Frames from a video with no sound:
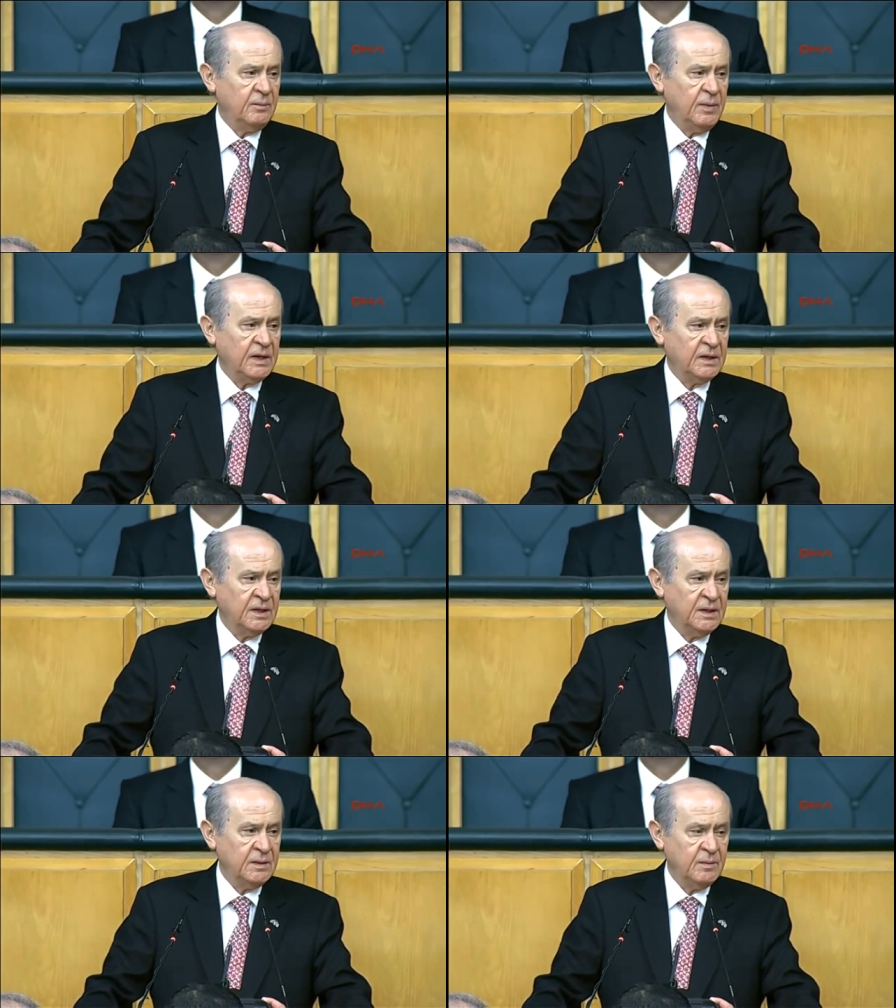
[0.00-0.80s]

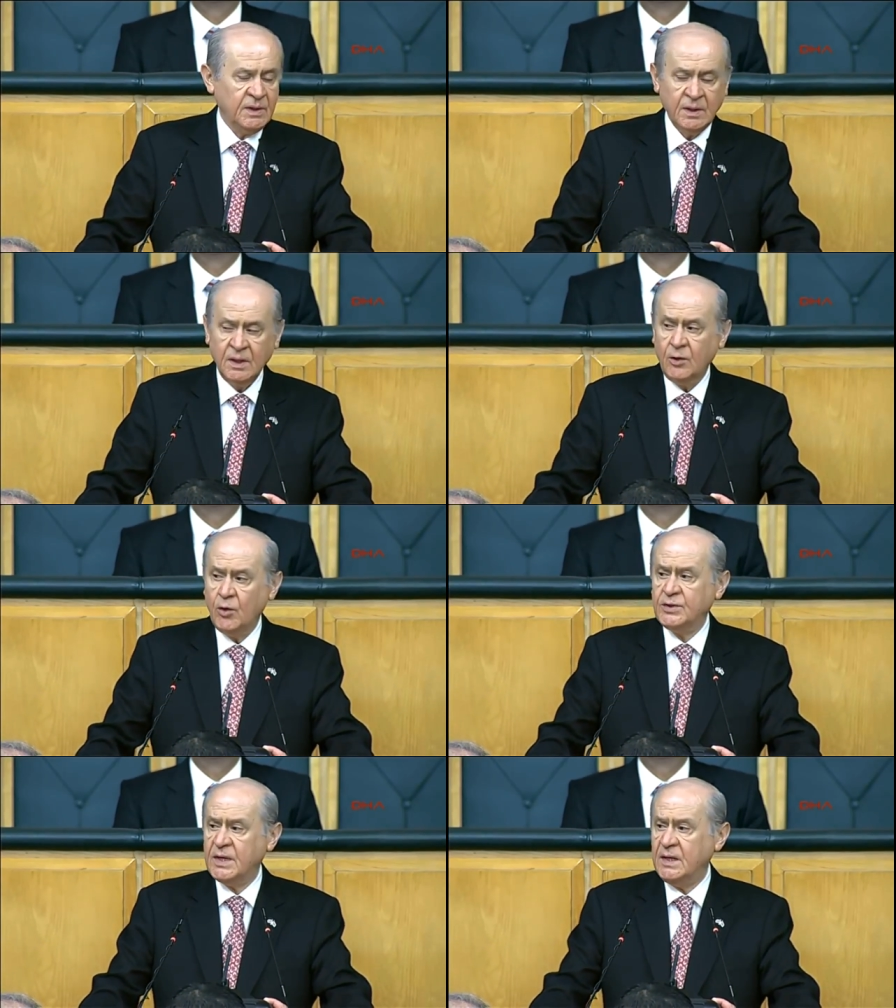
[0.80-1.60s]
beklediğimi
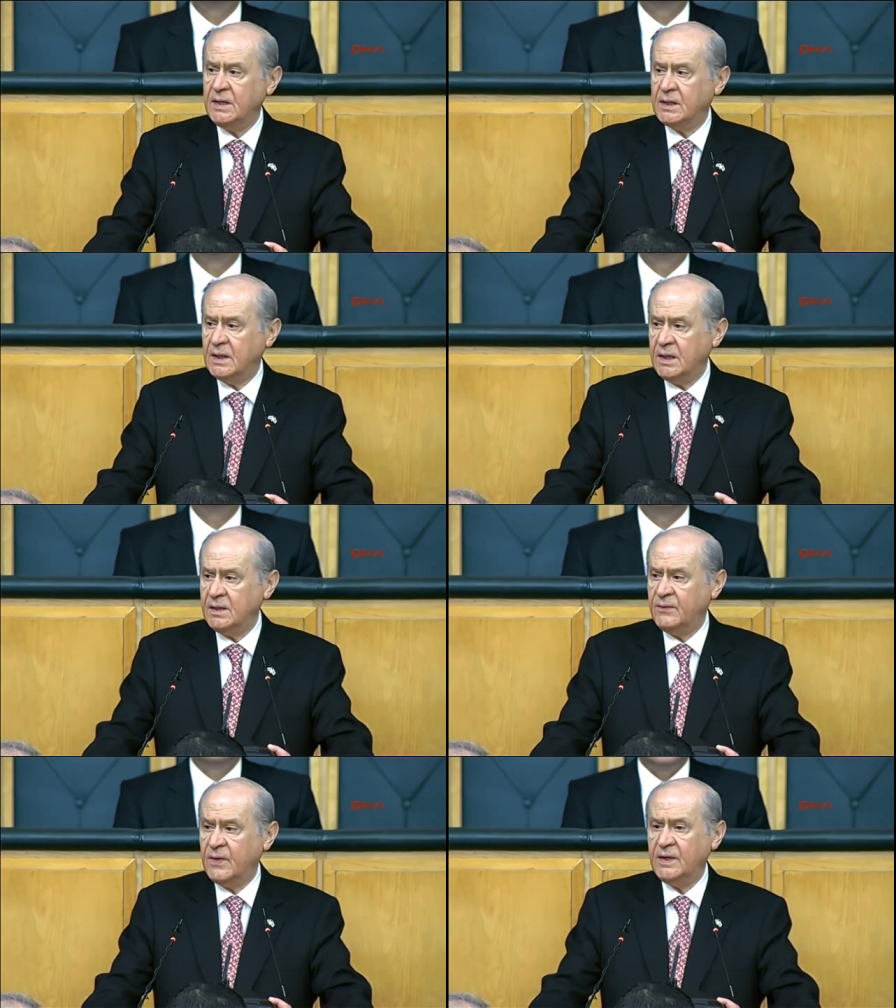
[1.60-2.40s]
özellikle
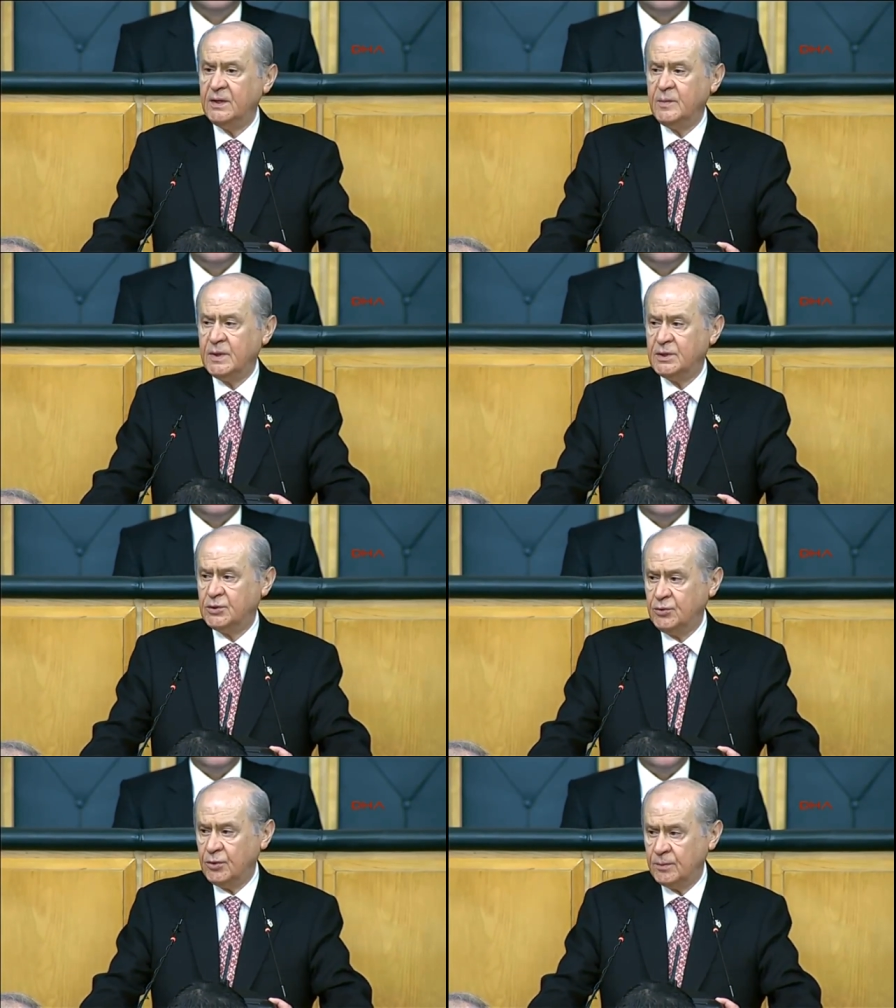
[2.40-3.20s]
ifade etmek
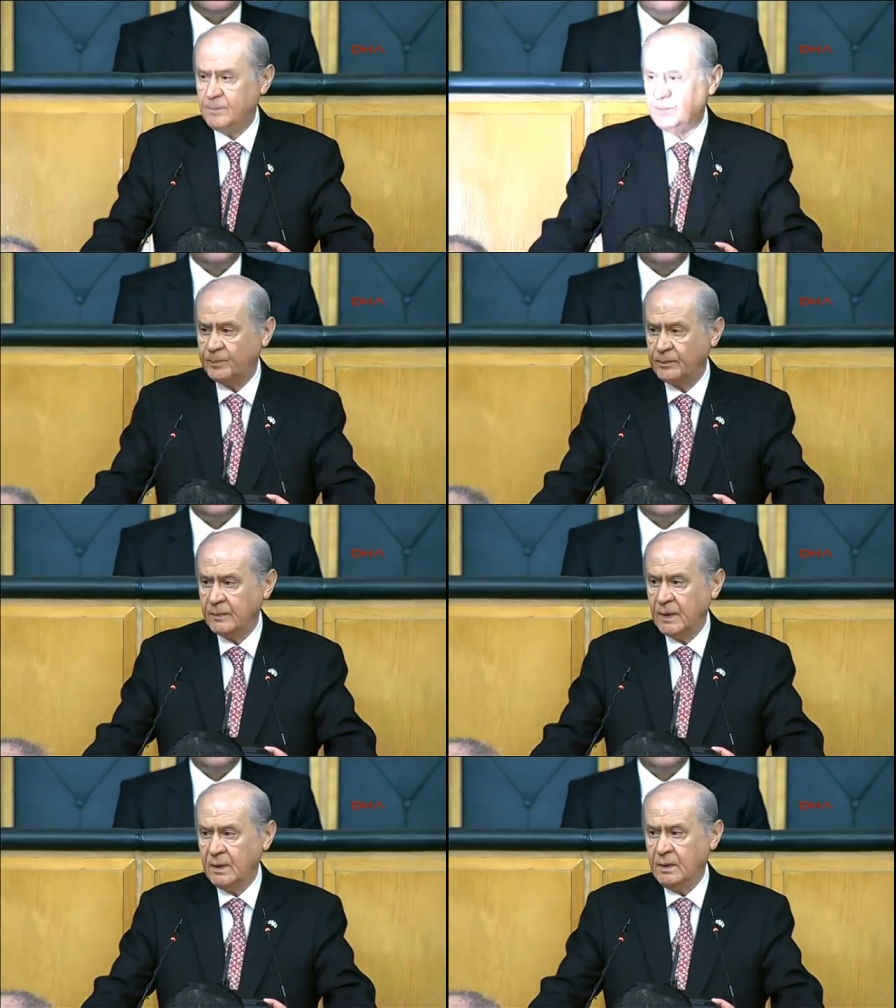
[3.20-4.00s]
istiyorum.
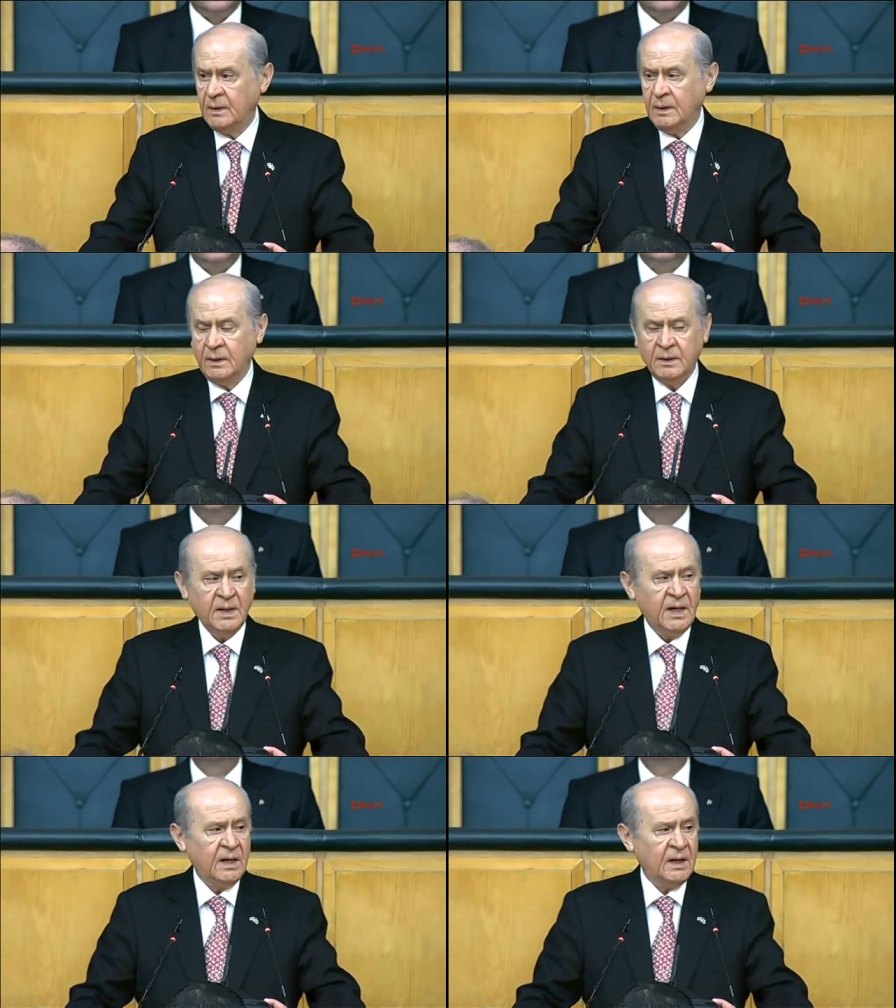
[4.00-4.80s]

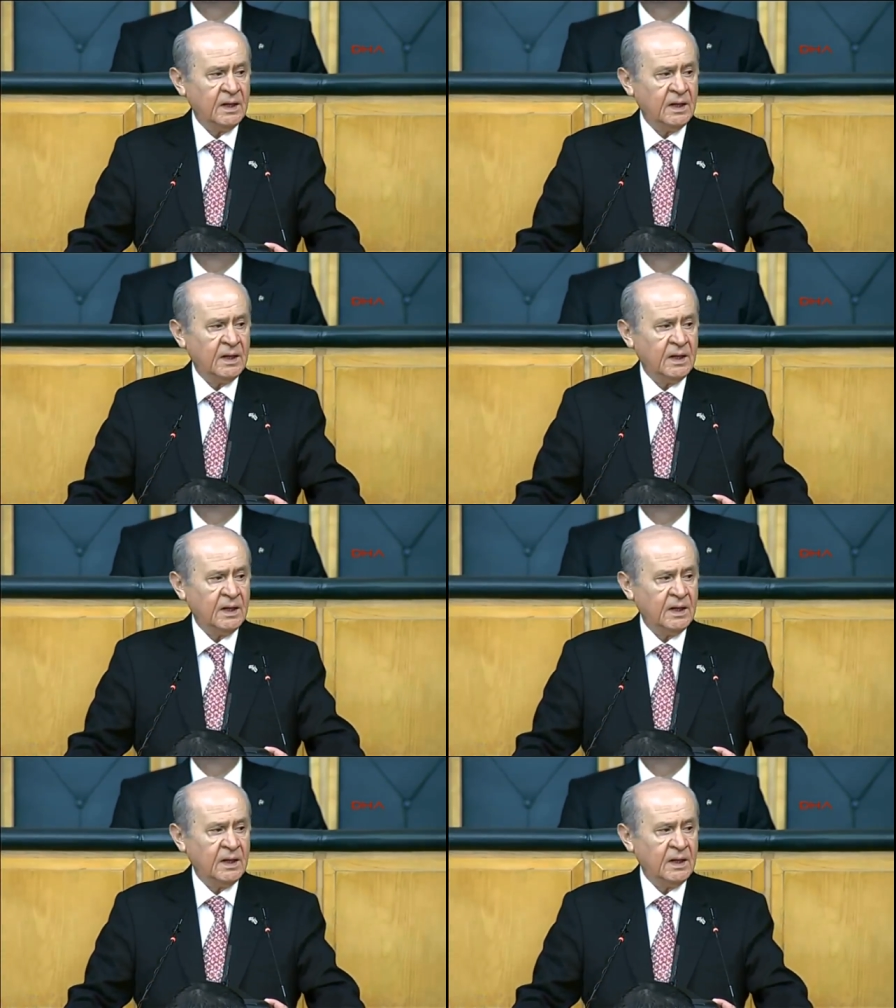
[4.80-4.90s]
Değerli